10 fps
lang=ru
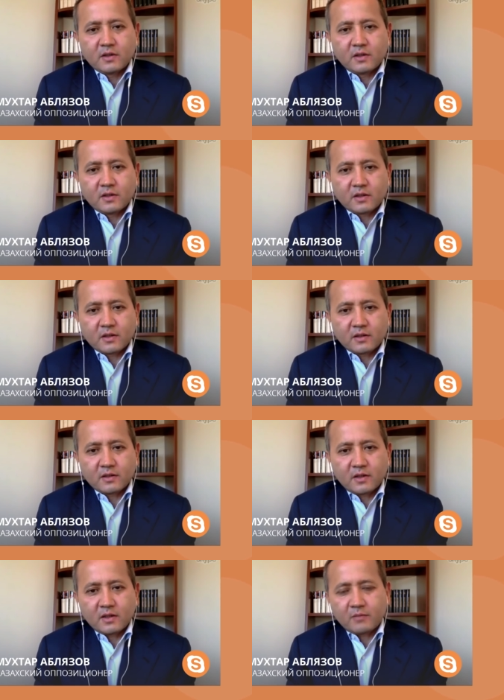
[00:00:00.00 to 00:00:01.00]

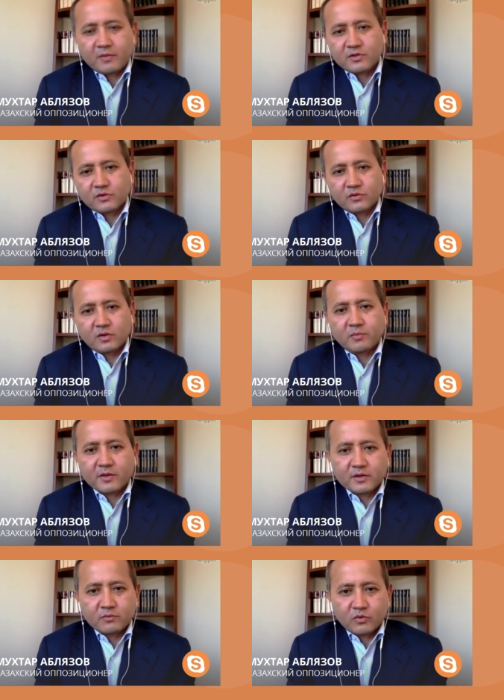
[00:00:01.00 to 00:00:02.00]
когда оппозиционные
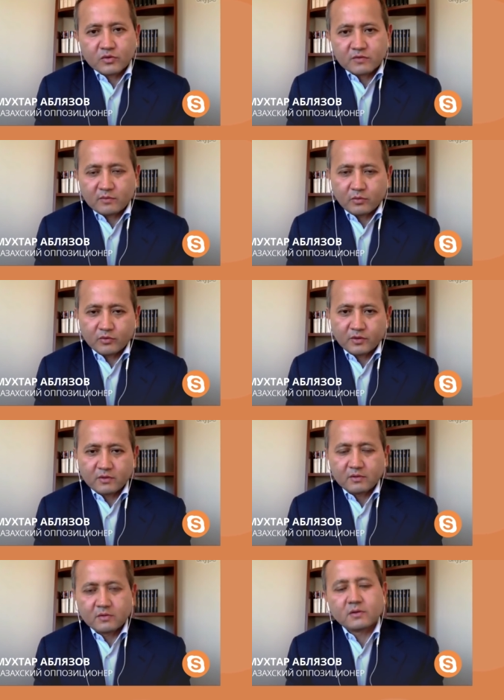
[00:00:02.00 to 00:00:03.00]
партии могут
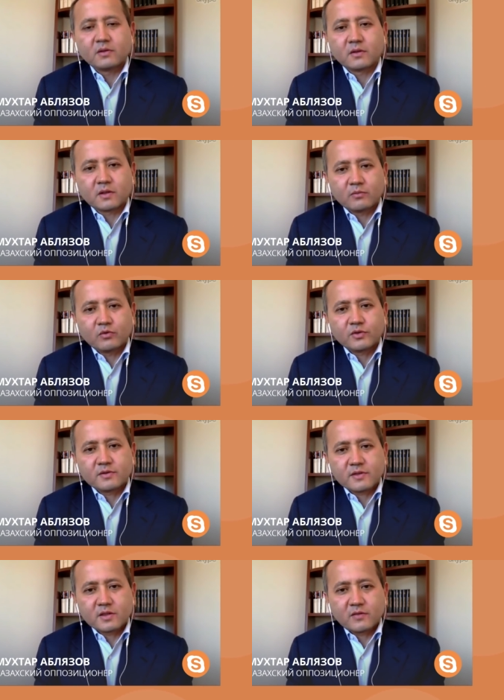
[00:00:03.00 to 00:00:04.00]
свободно
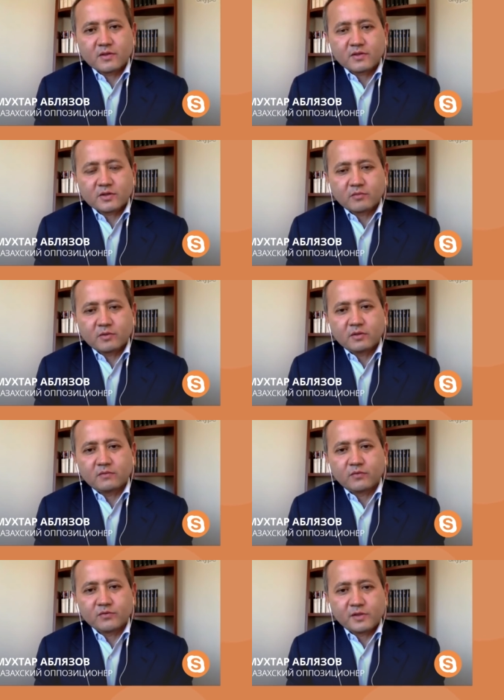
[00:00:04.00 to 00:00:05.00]
работать, создавать
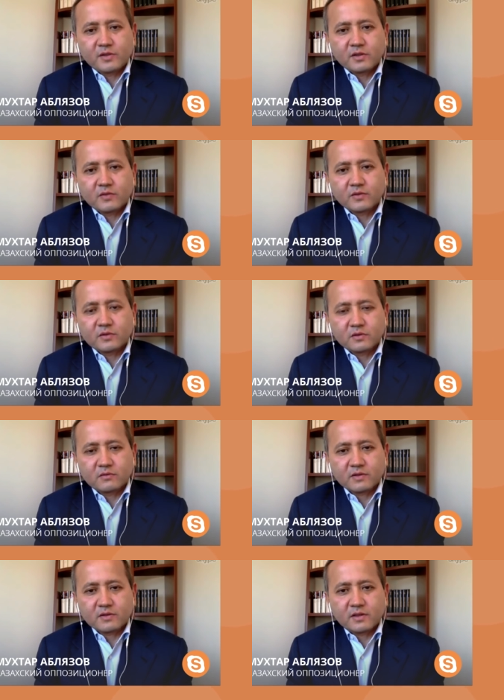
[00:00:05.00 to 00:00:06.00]
штабы, функционировать. В
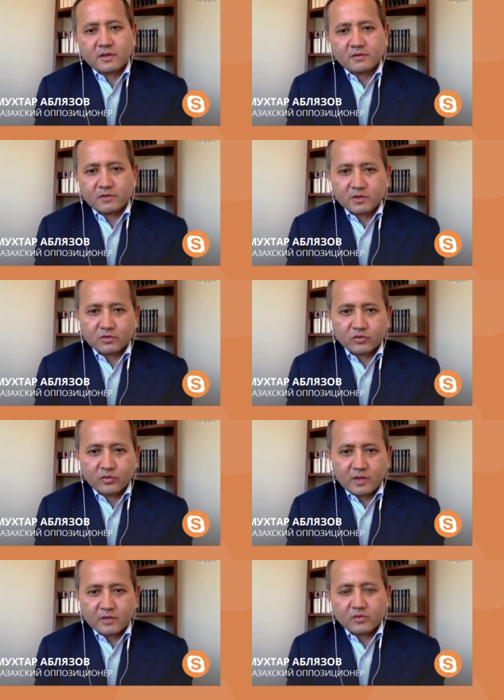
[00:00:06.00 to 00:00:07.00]
Казахстане совершенно
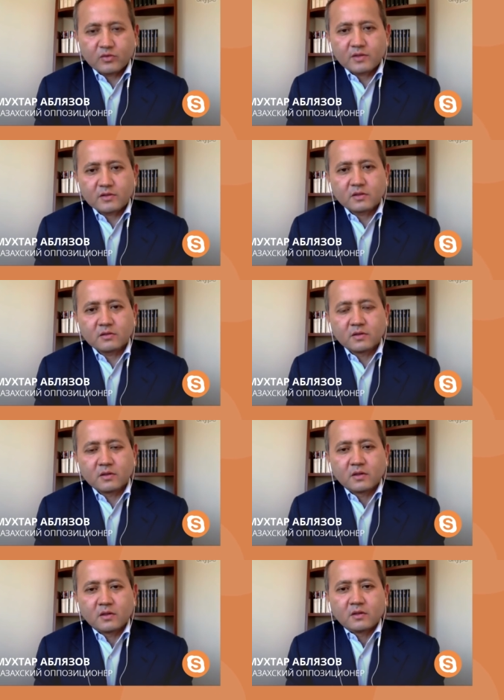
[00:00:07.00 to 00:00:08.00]
другая ситуация.
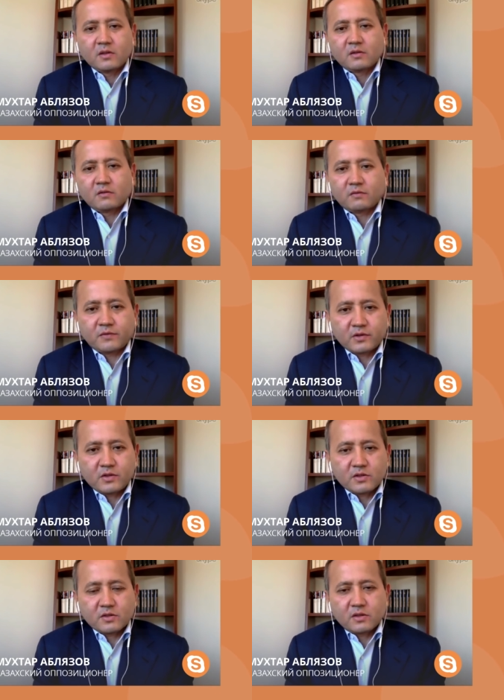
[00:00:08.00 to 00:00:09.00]

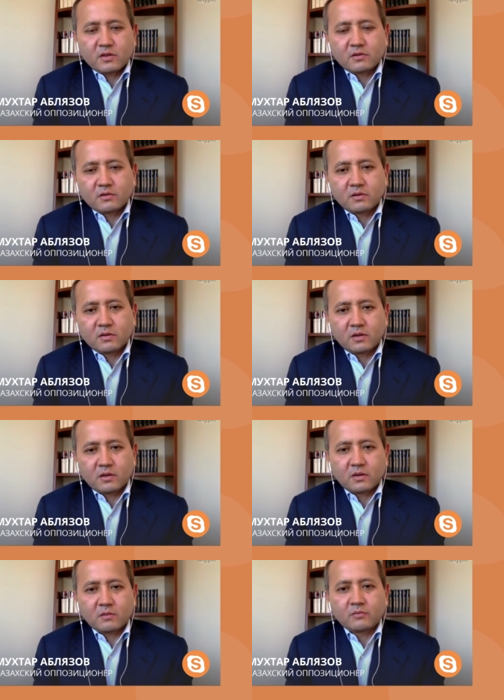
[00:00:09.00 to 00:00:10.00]
Фактически
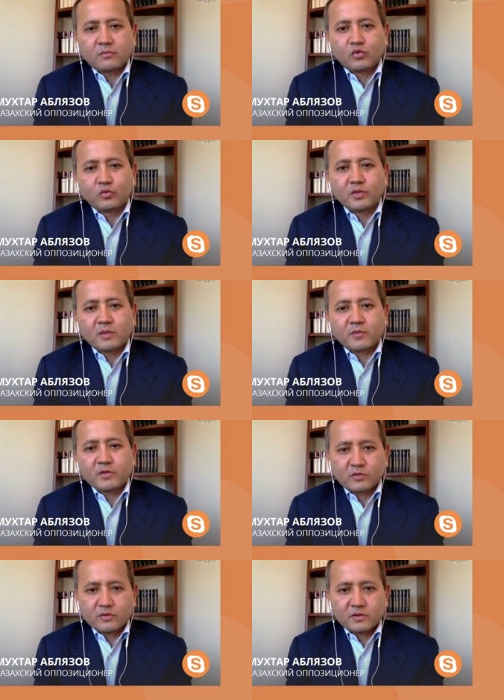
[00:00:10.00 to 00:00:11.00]
а, любые
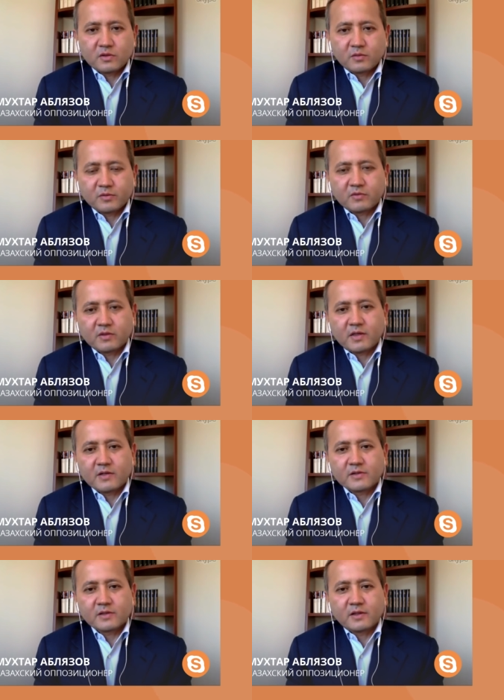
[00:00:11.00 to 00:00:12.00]
оппозиционные силы
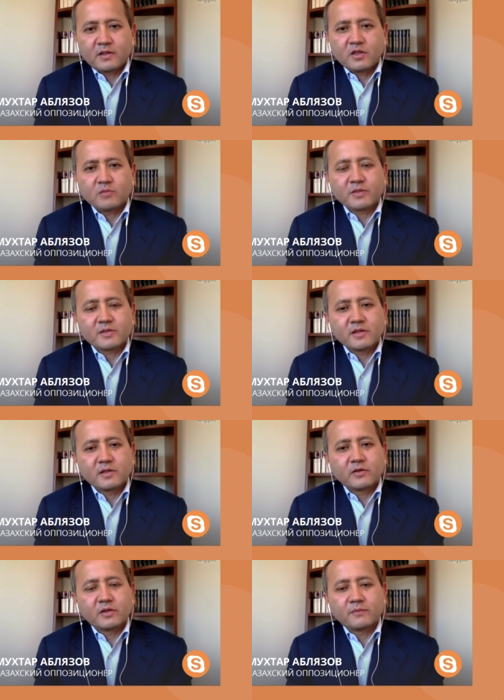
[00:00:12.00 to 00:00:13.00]
подвергаются гонениям,
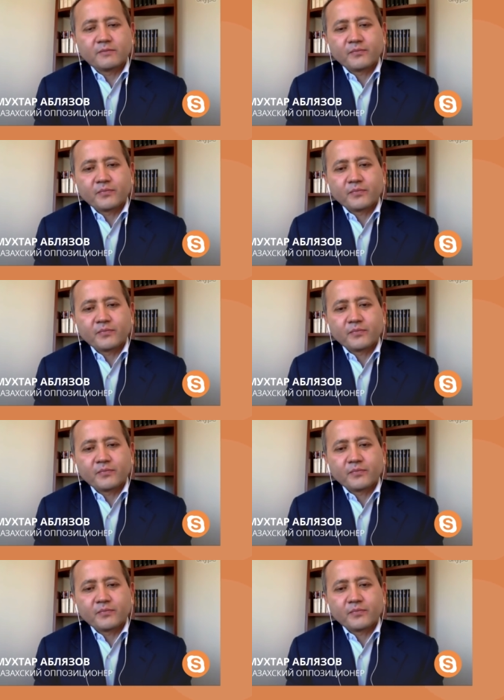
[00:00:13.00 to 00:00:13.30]
преследованиям,